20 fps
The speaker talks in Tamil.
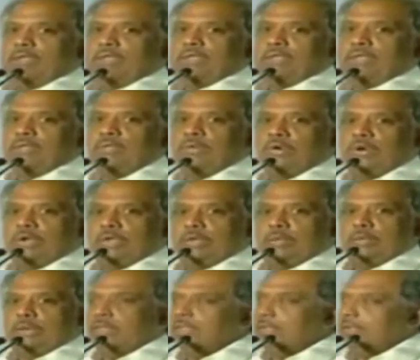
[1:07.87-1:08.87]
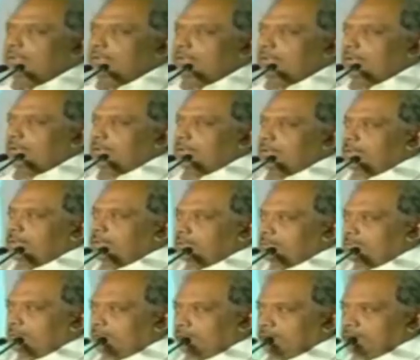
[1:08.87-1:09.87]
எது உங்களுடைய மனதில் இருக்கின்றதோ
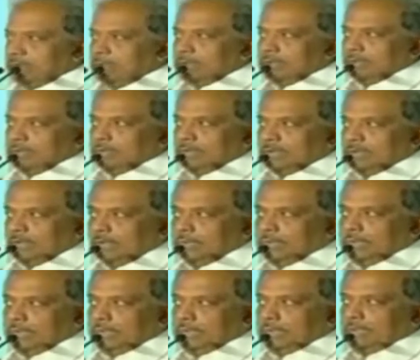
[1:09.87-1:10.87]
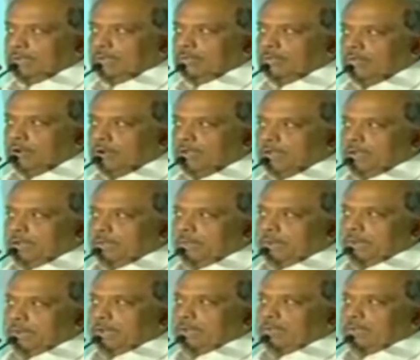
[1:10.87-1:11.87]
அது அதன் மீது ஒளி
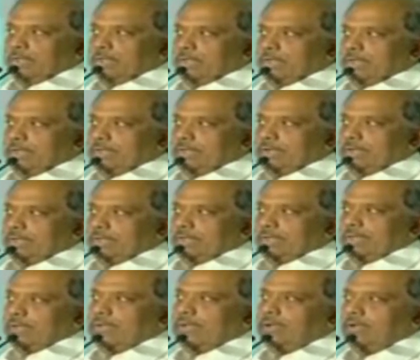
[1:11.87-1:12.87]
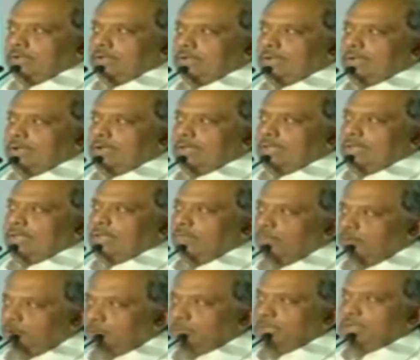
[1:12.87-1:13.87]
படரக்கூடியதாக இருக்கின்றது நீங்கள் அதனை
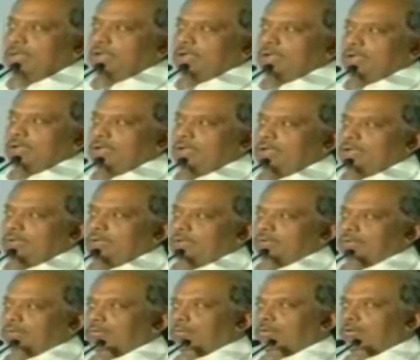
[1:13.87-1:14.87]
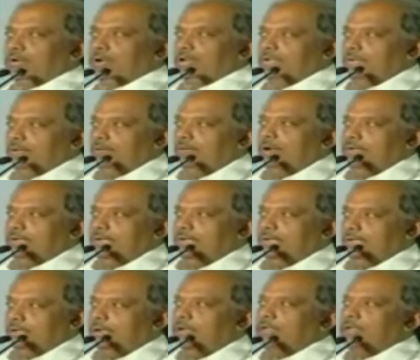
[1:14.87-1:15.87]
முழுமையாக உங்களுடைய
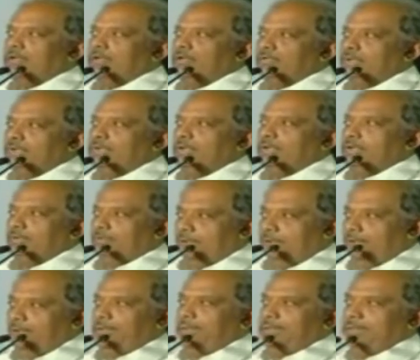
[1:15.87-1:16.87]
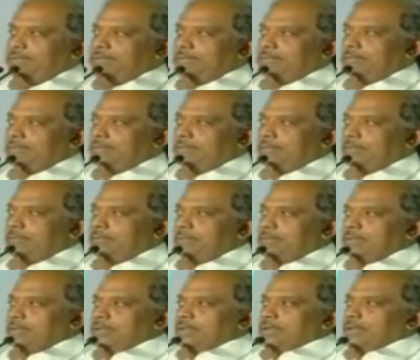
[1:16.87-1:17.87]
வாழ்க்கைக்கு ஆக்கிக் கொள்வதற்காக வேண்டி
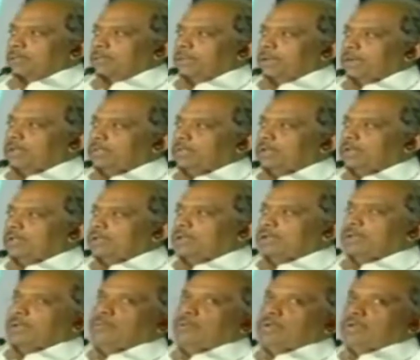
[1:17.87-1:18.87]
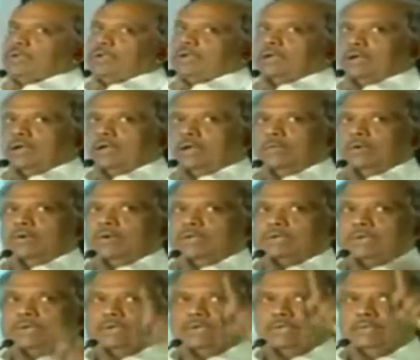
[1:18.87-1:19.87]
பார்த்தாதான் நம்புவேன் என்றால்
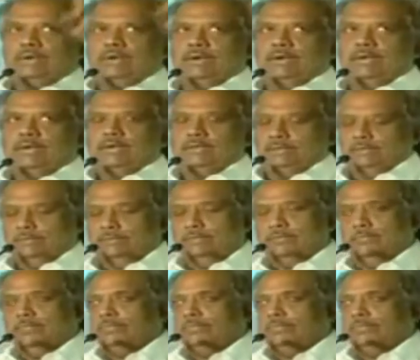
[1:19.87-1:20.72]
அமாவாசையில் சந்திரன் கிடையாது